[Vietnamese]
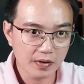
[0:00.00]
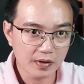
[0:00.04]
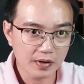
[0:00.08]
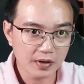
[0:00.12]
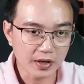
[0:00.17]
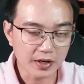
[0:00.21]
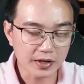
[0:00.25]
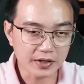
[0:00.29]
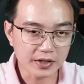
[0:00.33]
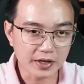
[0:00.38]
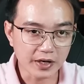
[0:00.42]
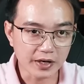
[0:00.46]

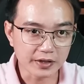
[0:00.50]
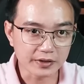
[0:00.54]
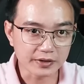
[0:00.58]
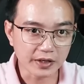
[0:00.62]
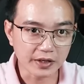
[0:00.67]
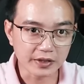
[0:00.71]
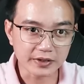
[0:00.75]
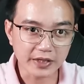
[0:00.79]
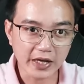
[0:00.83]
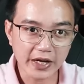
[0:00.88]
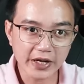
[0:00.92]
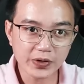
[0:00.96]
Hiện giờ
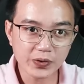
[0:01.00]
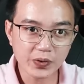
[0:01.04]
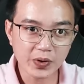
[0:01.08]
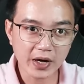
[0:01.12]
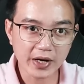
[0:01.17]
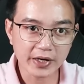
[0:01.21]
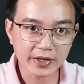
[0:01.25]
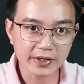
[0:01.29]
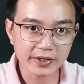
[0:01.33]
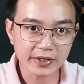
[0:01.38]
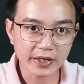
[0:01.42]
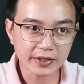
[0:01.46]
thần thái của
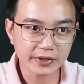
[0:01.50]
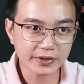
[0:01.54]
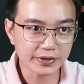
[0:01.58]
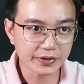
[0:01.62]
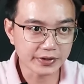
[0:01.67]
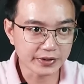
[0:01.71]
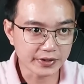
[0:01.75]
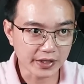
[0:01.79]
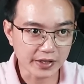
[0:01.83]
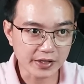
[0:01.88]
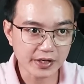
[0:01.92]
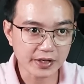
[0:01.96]
anh đã
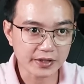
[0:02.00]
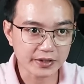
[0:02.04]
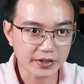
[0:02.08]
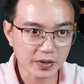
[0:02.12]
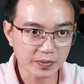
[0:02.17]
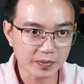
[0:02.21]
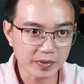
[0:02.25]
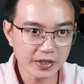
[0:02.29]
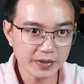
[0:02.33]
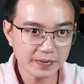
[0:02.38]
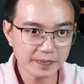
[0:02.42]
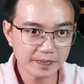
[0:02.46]
tươi tỉnh lên không
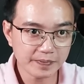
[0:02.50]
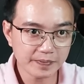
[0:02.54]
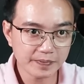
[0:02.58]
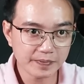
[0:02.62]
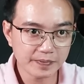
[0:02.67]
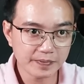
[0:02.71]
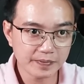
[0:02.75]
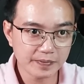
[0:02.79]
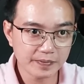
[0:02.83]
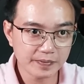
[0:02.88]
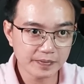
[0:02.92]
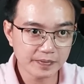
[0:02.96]
ít,
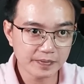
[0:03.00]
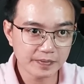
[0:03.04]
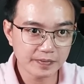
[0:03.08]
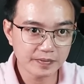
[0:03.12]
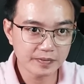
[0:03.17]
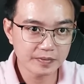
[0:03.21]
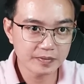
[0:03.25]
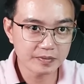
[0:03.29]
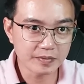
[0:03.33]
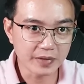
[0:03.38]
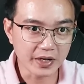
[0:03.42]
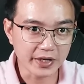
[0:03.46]

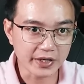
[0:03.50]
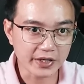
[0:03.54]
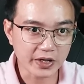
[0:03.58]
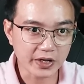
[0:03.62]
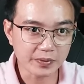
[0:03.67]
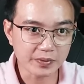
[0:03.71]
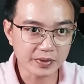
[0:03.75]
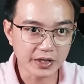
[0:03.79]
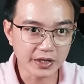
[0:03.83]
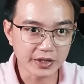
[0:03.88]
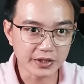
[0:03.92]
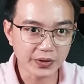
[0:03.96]
miệng
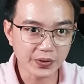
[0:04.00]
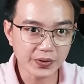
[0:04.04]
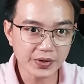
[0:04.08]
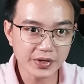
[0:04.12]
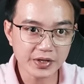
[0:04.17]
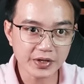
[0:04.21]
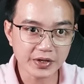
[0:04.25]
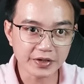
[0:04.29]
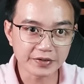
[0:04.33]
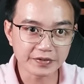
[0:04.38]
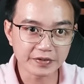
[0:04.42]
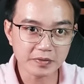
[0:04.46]
không ngừng nói
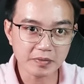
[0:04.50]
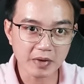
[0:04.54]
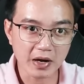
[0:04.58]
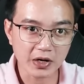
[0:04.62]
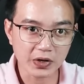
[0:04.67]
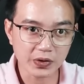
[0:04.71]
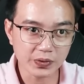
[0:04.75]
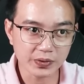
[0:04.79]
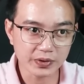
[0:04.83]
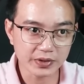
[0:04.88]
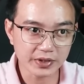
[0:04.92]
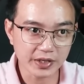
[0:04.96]
cười với bà
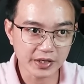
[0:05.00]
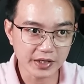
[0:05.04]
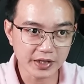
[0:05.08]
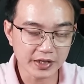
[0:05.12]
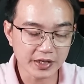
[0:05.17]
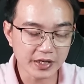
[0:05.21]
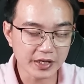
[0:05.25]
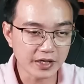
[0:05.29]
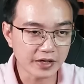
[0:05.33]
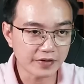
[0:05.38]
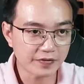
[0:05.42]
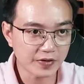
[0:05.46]
Kunthia
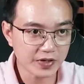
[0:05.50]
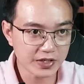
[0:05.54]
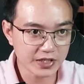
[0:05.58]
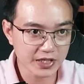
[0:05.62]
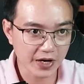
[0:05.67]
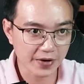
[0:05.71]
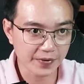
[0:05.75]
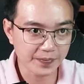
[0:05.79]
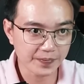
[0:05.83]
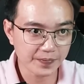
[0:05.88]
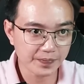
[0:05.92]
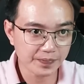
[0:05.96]
đi ở phía
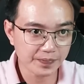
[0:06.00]
sau.